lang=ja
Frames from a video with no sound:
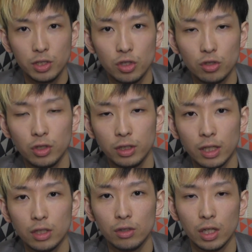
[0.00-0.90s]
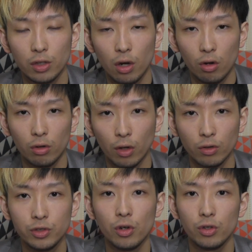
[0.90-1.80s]
一応、ツイッターの方ではドラゴン結
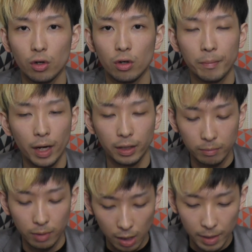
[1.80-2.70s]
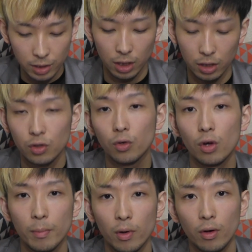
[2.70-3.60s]
構強いと、負けた、負けましたっていう
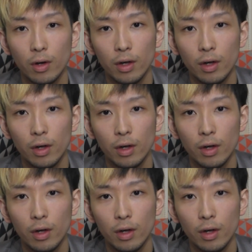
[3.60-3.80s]
声も